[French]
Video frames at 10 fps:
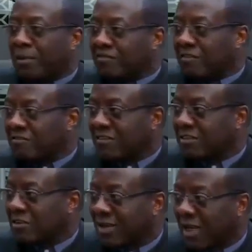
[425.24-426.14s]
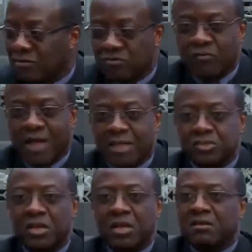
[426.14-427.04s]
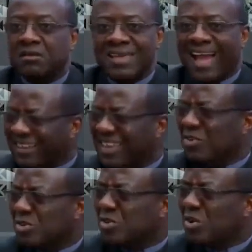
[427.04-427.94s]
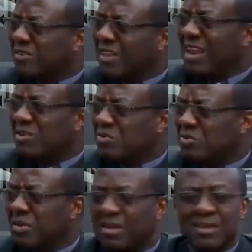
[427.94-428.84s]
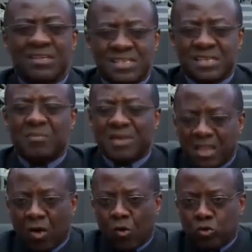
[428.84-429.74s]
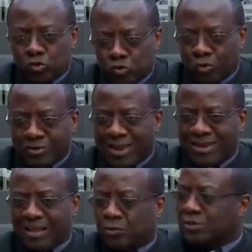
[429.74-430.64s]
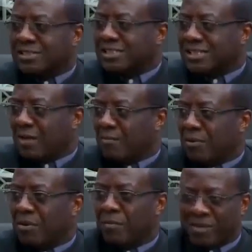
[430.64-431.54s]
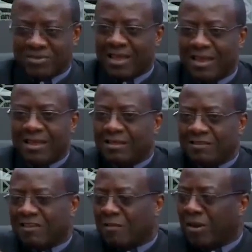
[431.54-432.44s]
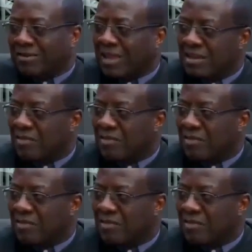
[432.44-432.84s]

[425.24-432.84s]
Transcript: pressant cette canne sauvage. Il n'y a rien de sorcier là-dessus. Si maintenant, autour d'un acte aussi simple, parce que cette plante a